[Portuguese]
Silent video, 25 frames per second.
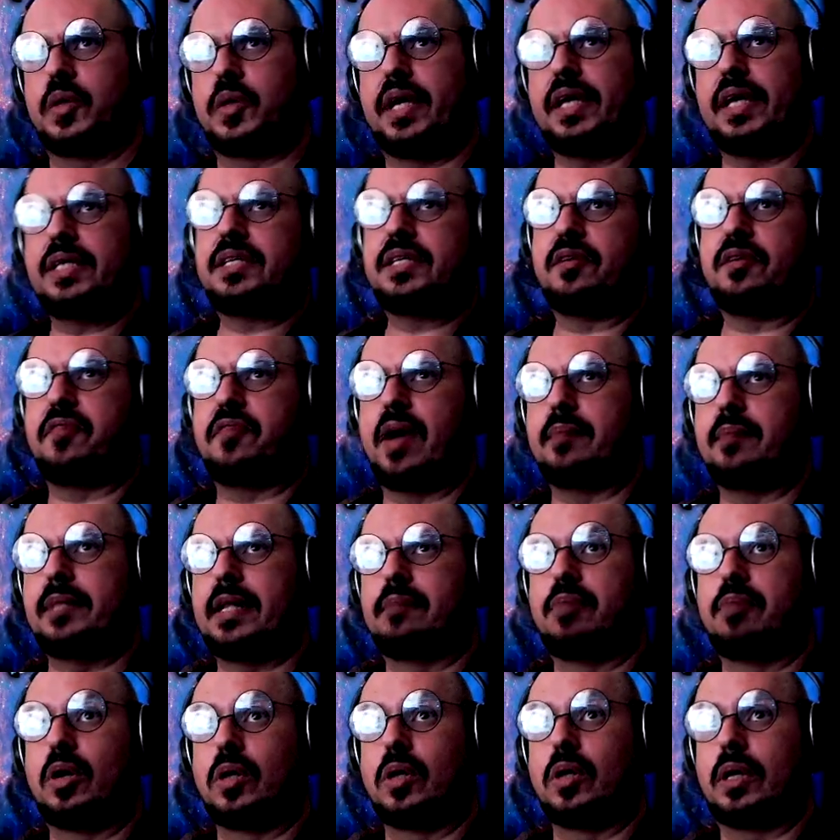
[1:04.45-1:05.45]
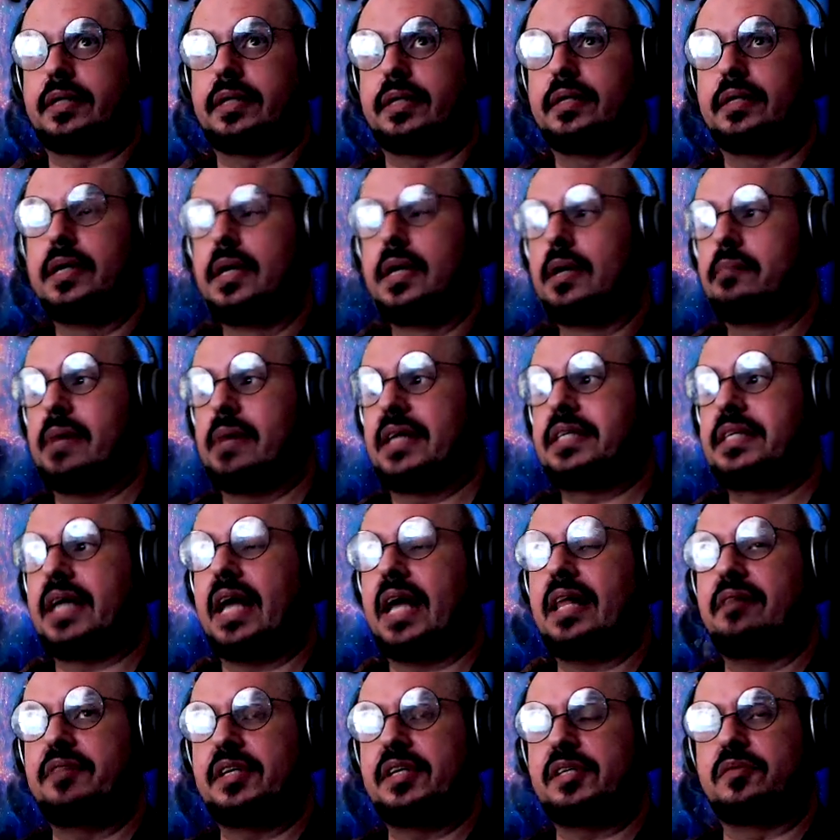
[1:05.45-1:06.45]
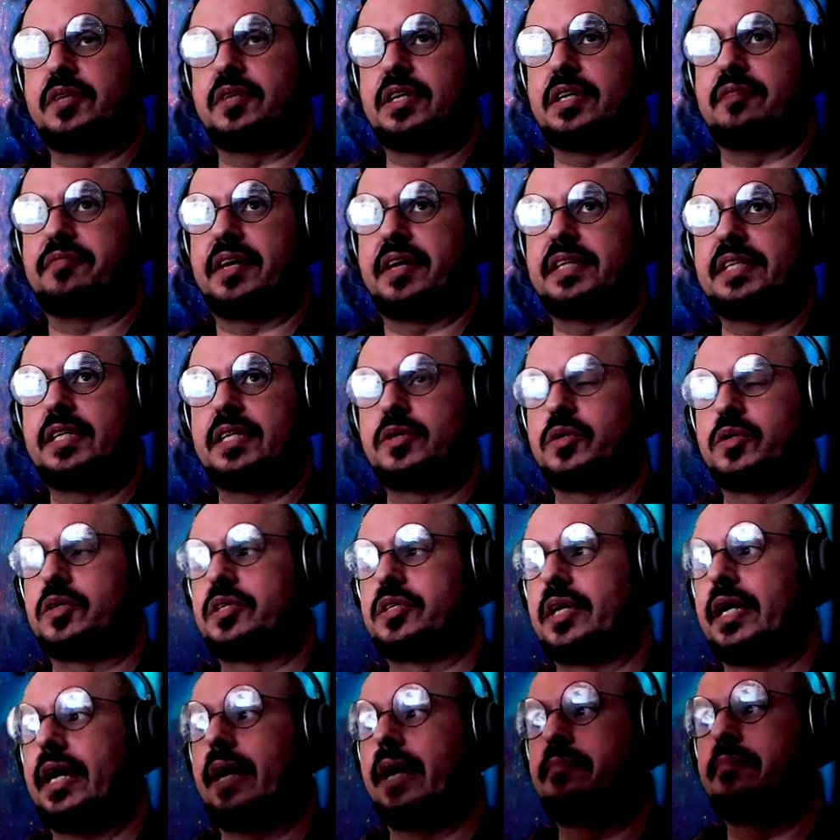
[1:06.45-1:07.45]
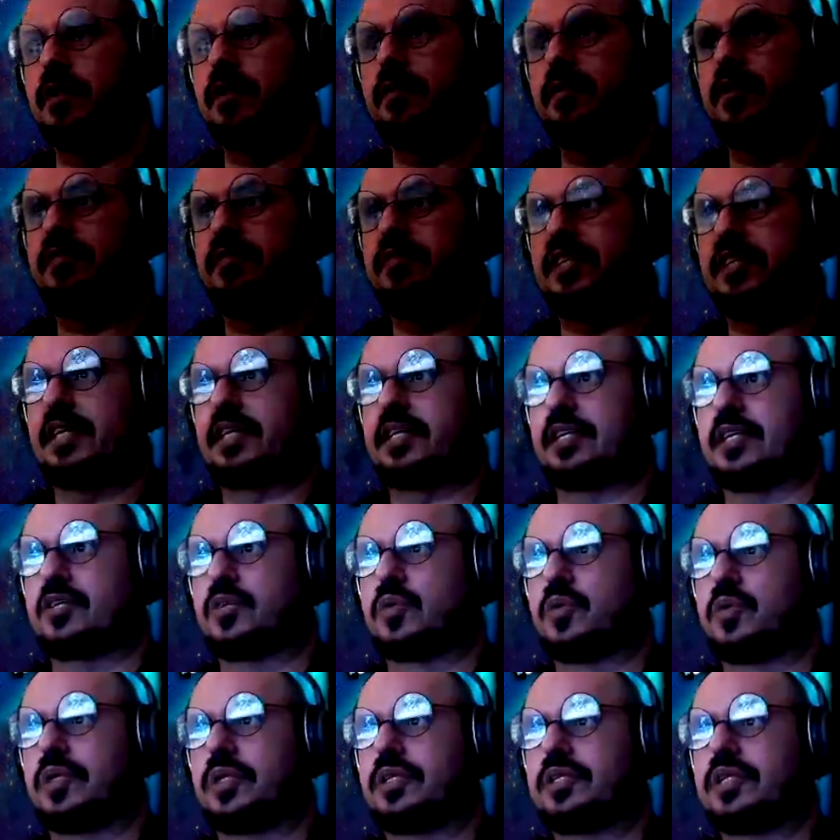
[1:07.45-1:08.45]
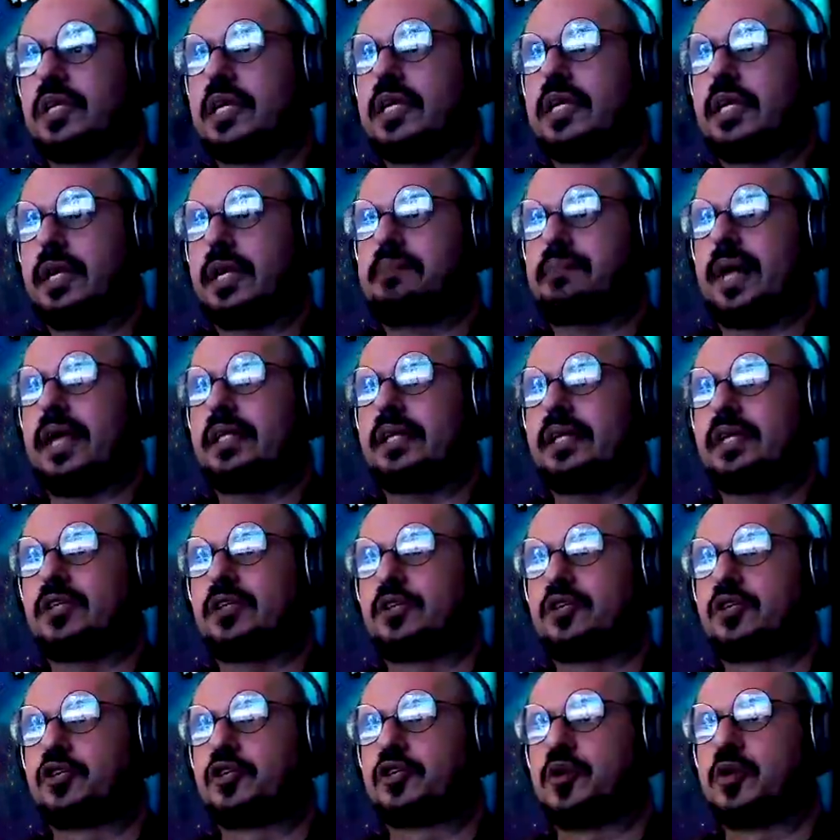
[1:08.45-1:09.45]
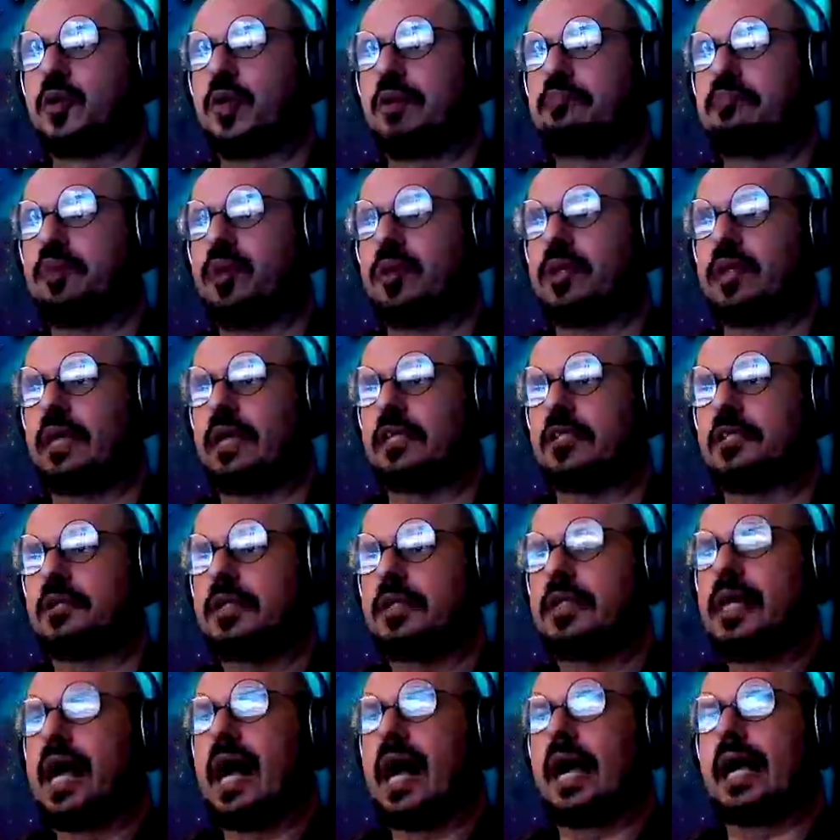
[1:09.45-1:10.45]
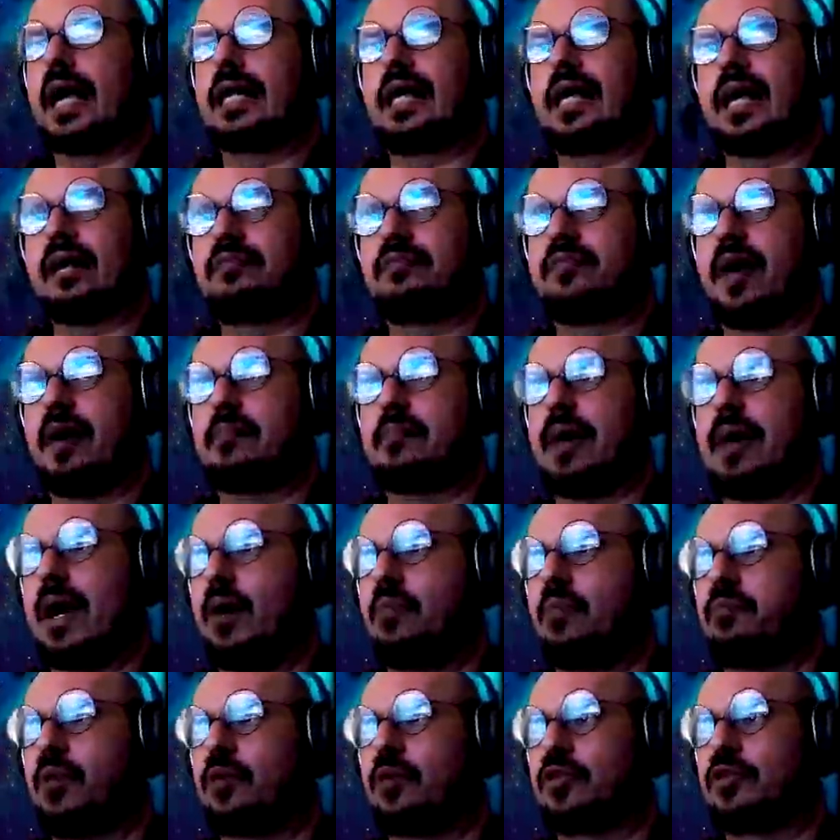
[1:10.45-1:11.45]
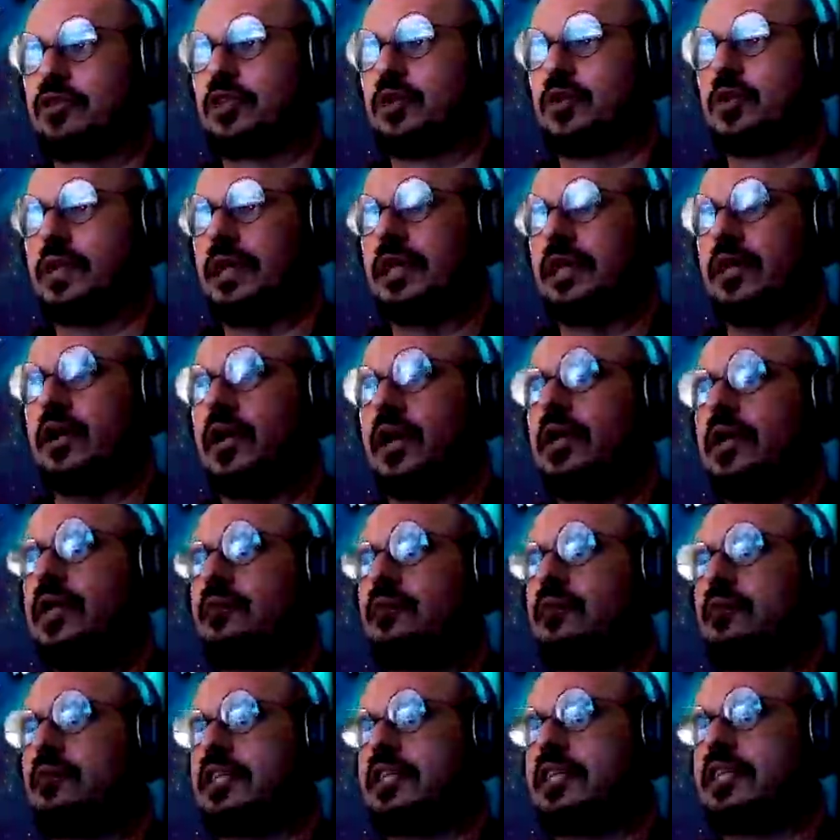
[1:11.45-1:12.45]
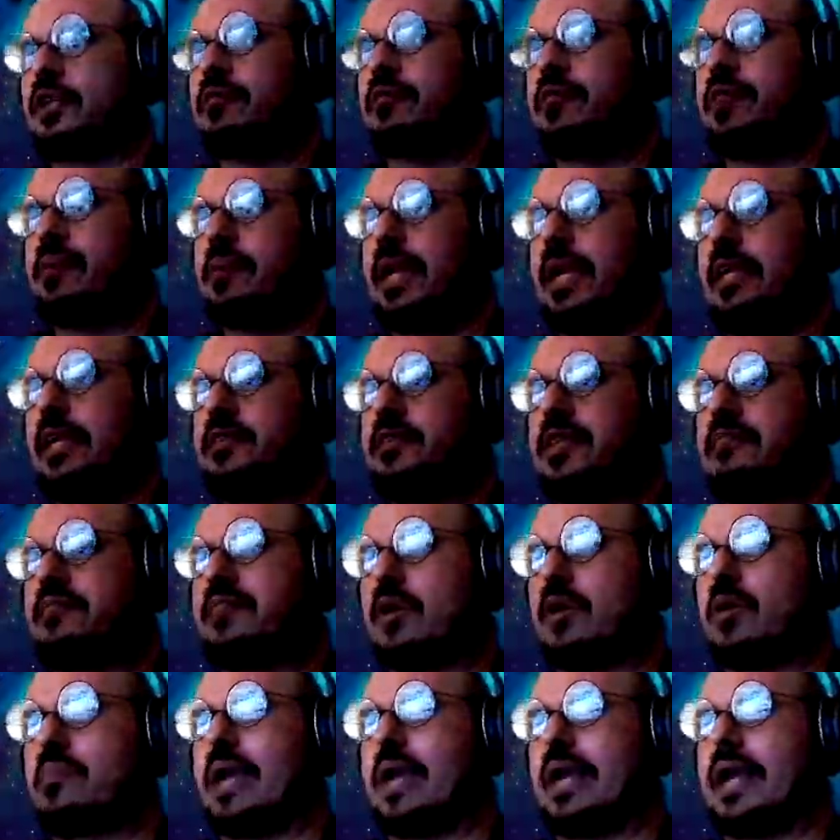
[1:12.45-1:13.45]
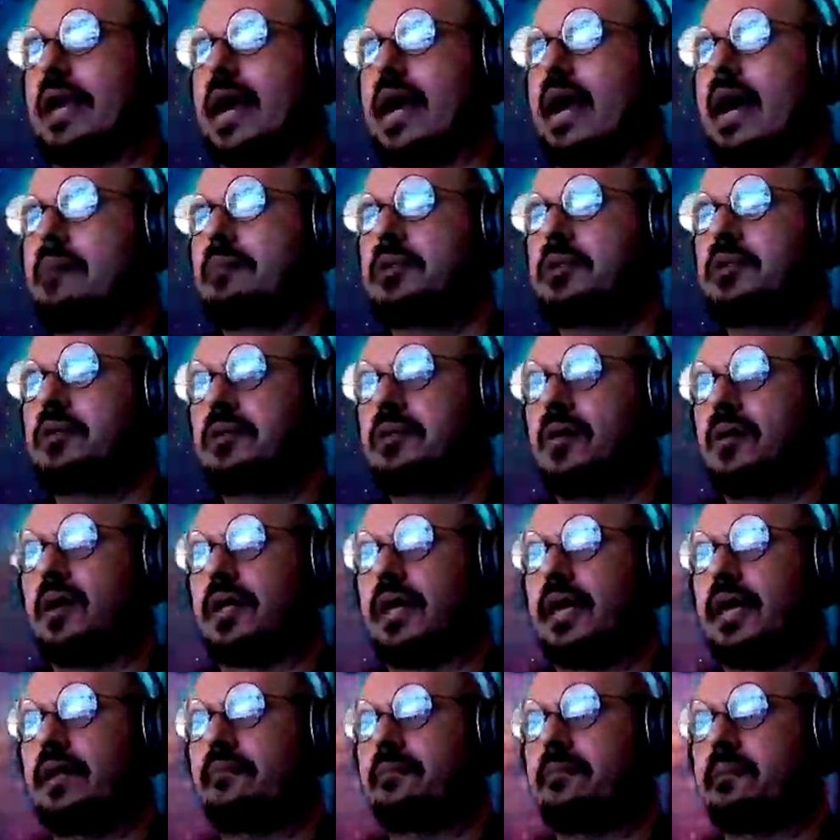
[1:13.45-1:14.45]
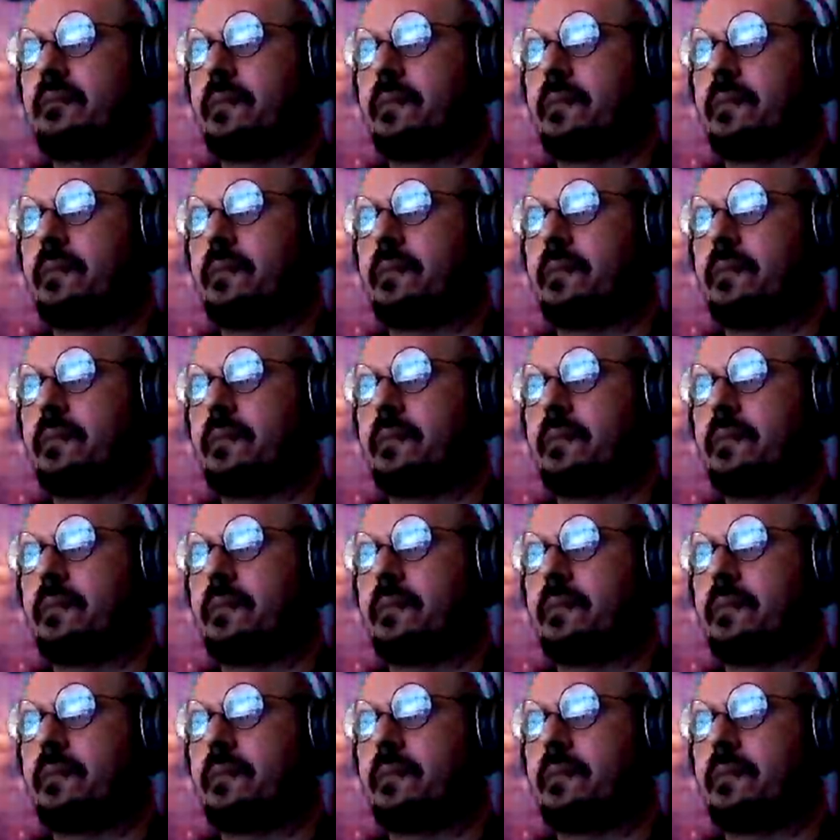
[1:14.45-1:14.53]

Esse é o farm da bolota. Mas cada vez que você faz isso, você ganha 1.900 runas. E para início de jogo é importante a galera farmar um pouco de runa aí, ó. Vou fazer novamente, você vê como é que é rápido, ok?